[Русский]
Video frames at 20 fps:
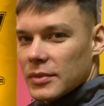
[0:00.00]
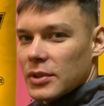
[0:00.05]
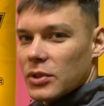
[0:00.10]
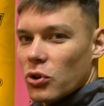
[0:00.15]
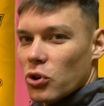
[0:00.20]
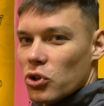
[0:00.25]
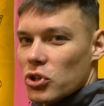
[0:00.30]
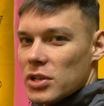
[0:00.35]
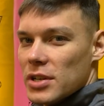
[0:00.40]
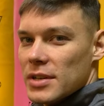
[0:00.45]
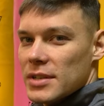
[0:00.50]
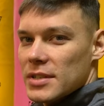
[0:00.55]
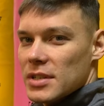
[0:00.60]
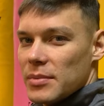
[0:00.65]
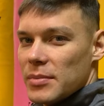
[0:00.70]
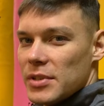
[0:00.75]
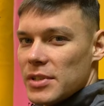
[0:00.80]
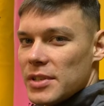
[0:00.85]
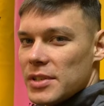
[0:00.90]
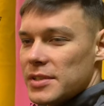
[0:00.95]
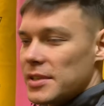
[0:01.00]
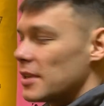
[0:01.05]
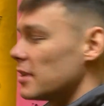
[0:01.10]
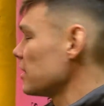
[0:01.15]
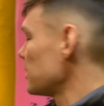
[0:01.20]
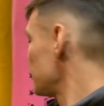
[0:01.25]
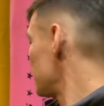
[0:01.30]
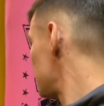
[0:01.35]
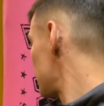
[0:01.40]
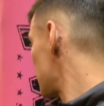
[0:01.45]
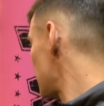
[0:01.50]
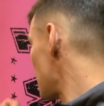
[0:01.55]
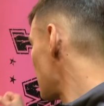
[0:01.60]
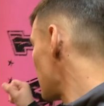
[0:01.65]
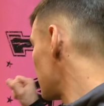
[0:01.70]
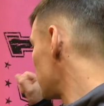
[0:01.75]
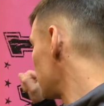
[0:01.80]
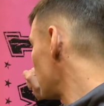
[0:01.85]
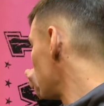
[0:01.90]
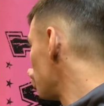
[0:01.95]
Кожа, заменитель,
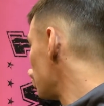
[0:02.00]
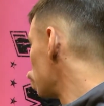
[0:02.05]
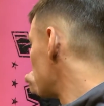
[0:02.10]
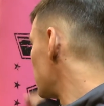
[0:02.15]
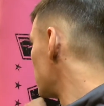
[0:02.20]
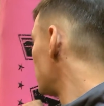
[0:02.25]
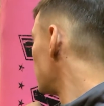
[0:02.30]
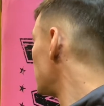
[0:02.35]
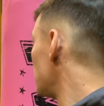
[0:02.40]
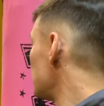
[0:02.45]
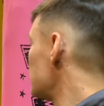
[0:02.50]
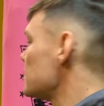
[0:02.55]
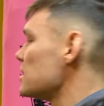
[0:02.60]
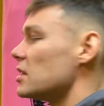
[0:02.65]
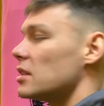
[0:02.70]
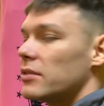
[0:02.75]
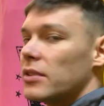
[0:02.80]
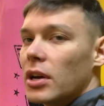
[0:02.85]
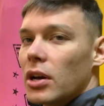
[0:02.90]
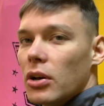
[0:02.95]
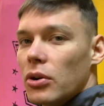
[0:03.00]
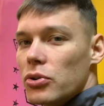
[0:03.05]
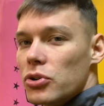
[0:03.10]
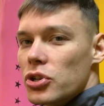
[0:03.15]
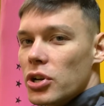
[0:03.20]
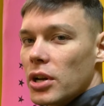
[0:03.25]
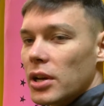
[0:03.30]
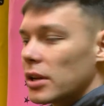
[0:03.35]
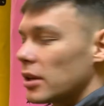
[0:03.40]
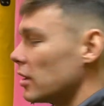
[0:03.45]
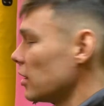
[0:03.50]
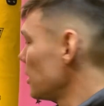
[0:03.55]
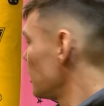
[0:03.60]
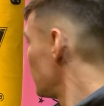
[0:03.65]
снаряд набит резиновой крошкой.